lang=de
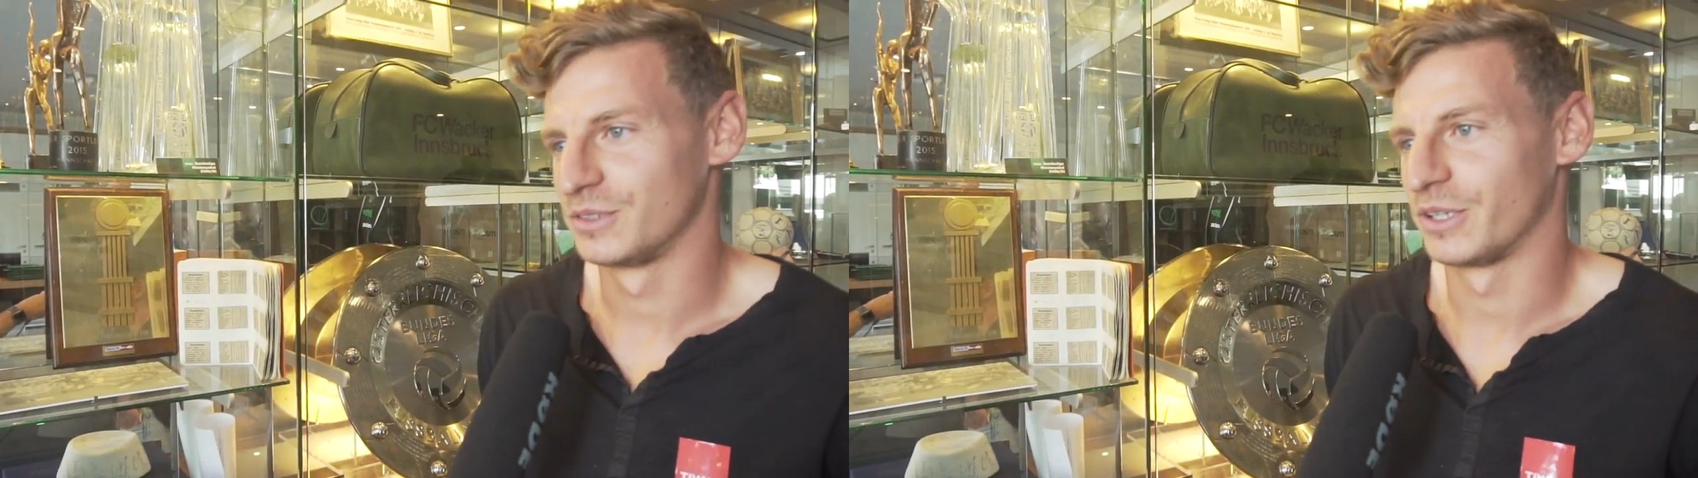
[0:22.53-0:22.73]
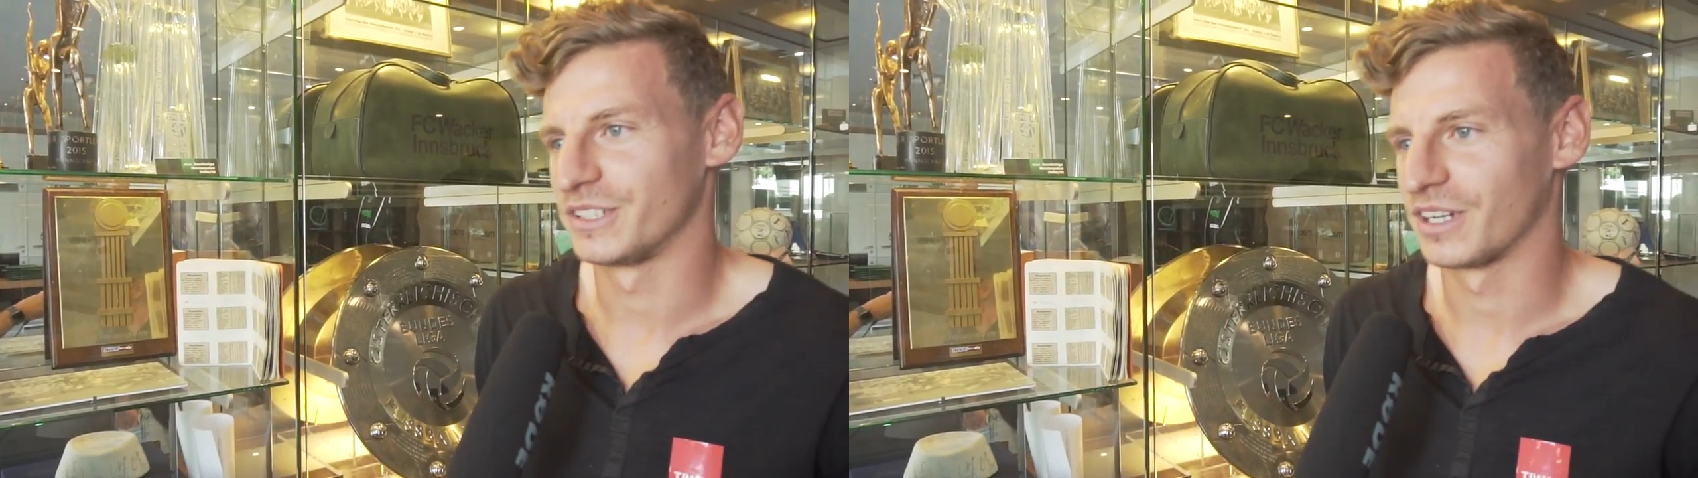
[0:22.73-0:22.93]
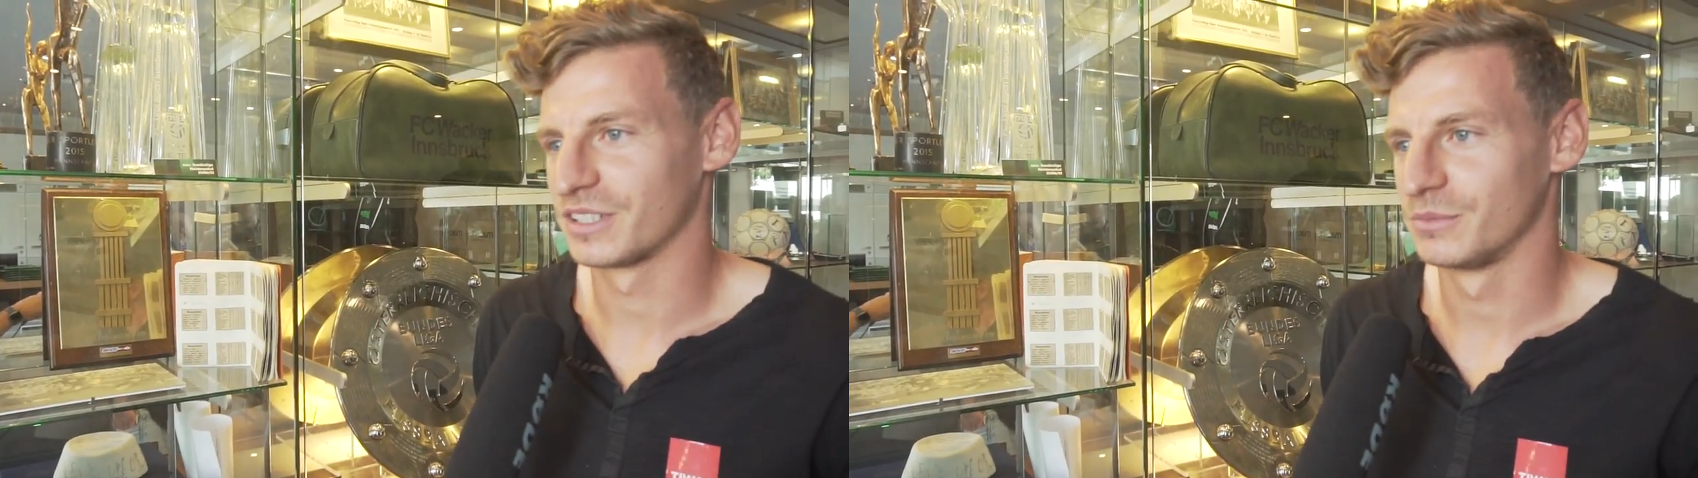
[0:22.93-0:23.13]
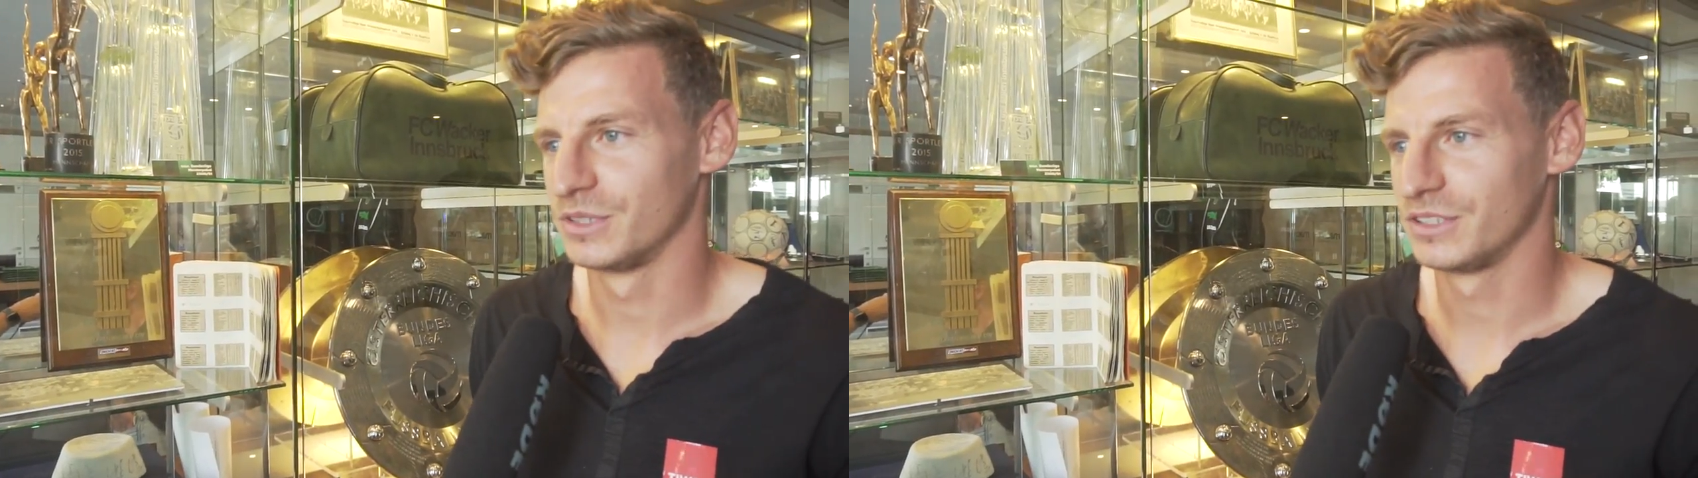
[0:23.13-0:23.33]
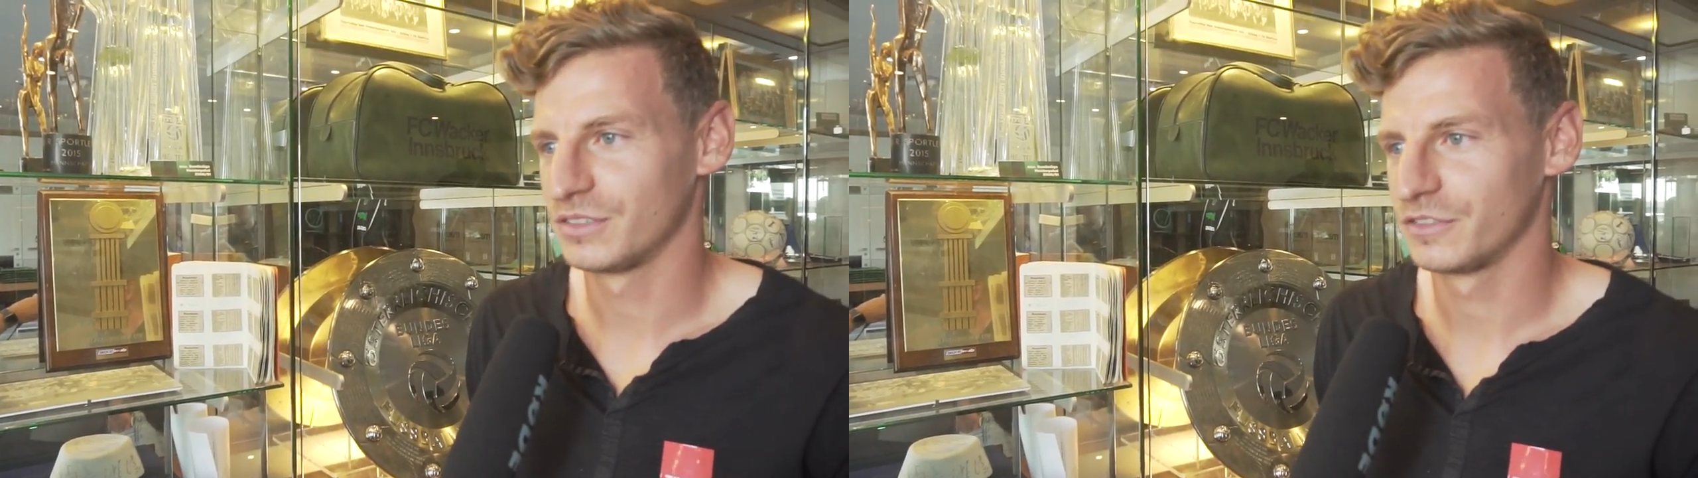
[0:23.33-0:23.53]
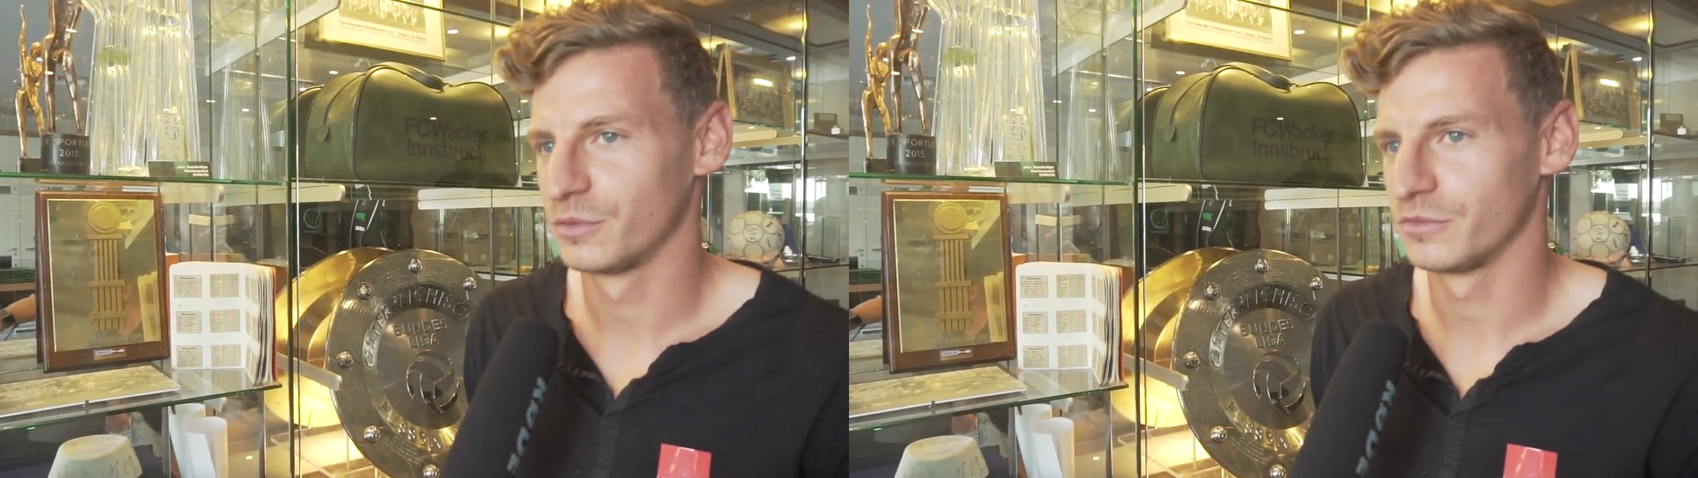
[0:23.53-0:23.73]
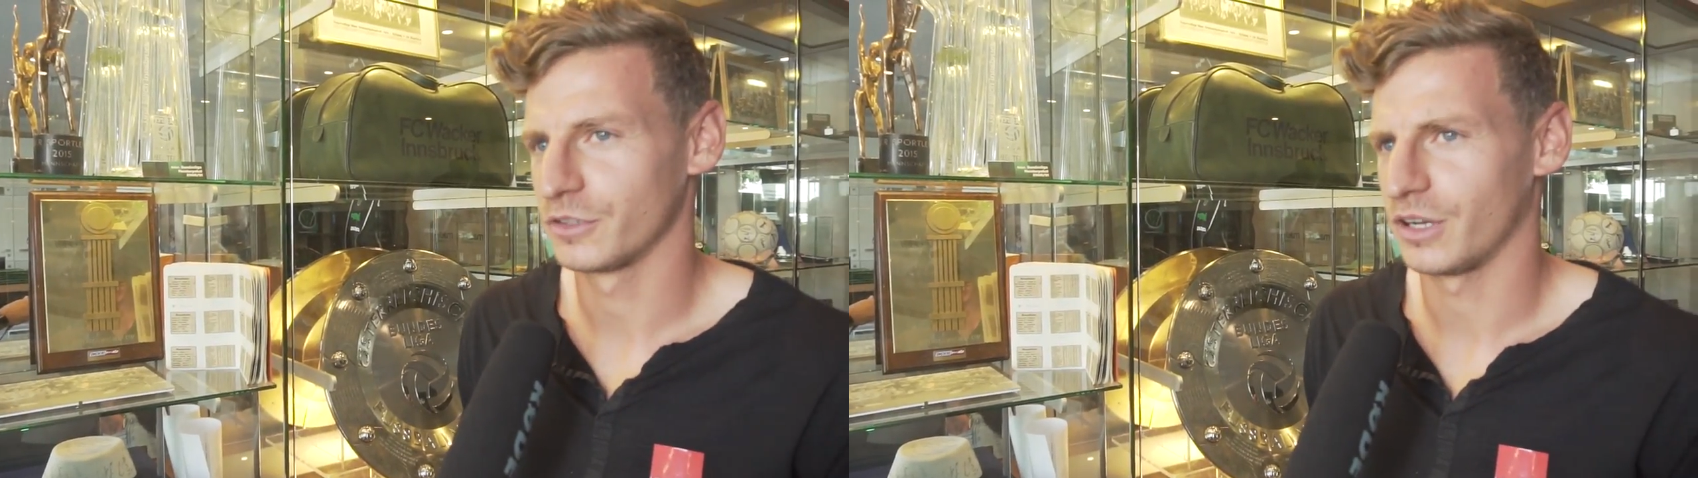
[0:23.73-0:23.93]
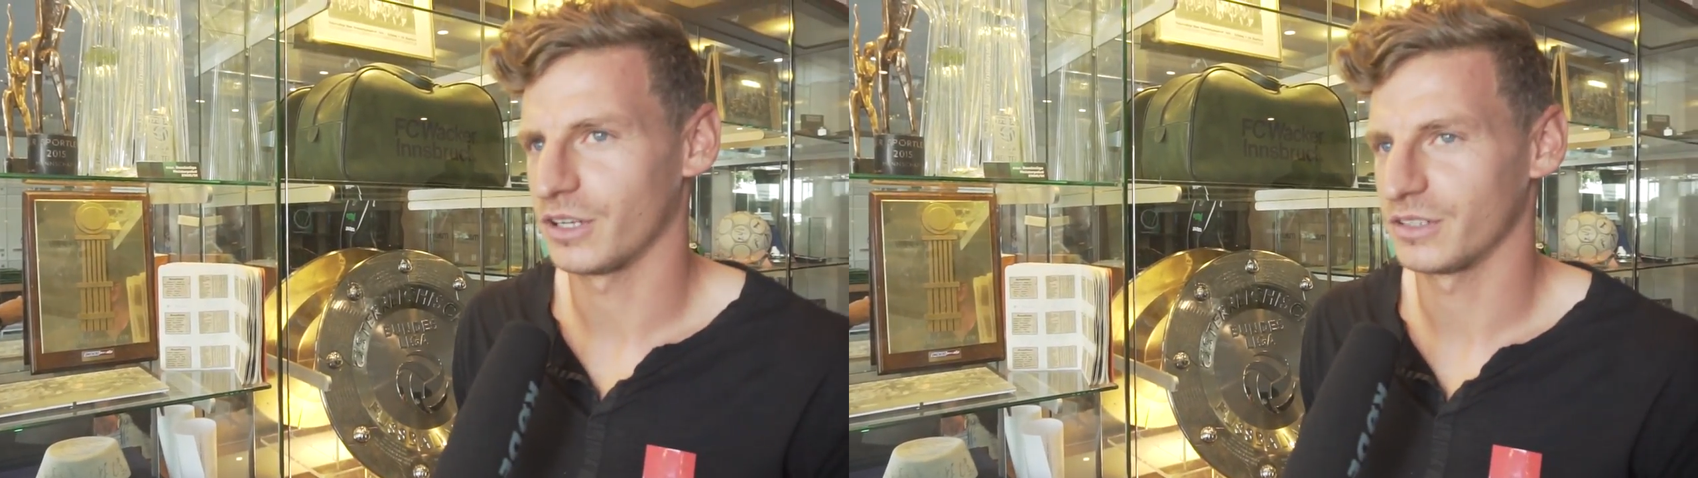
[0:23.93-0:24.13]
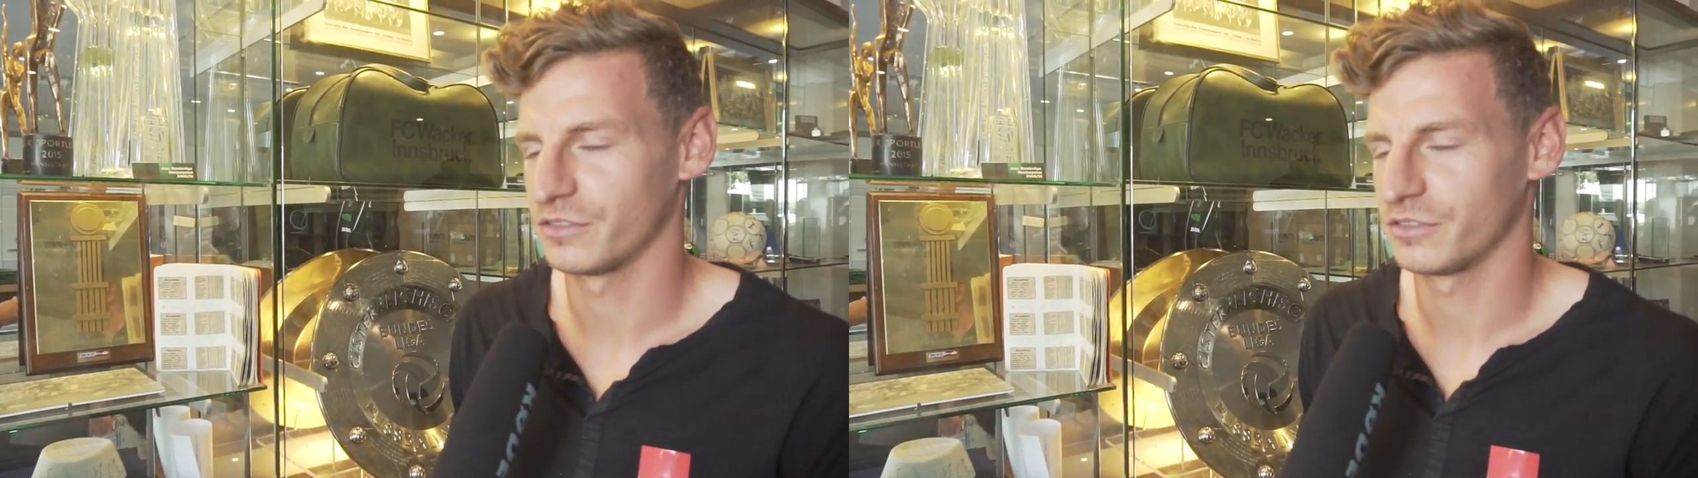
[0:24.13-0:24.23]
ich war in der Akademie fünf Jahre,